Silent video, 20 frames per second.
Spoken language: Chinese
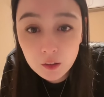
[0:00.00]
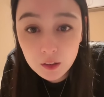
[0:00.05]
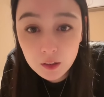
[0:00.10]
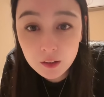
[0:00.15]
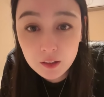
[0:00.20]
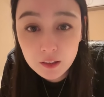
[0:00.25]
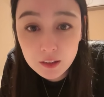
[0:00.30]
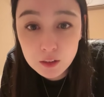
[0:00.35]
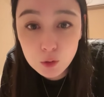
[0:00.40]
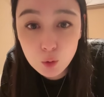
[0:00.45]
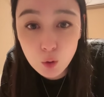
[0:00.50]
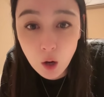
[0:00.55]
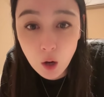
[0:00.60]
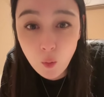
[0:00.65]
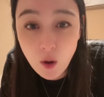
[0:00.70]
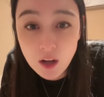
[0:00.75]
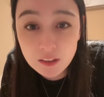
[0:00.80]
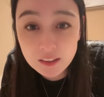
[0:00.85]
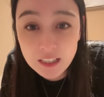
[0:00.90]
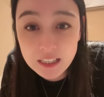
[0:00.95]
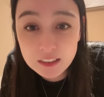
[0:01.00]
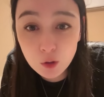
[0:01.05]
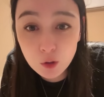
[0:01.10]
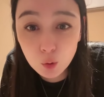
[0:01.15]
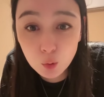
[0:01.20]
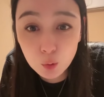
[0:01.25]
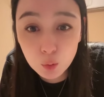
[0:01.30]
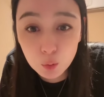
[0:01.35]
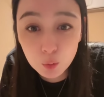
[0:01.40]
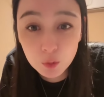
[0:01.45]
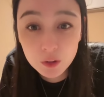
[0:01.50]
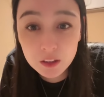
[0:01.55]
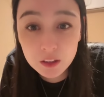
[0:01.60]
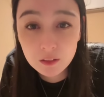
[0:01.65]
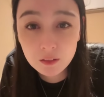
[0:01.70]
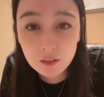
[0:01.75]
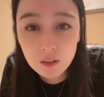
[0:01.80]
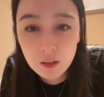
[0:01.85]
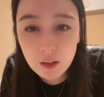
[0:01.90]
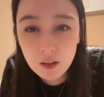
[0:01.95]
你可以全网在收徒
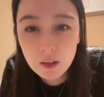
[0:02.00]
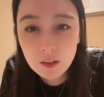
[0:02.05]
弟，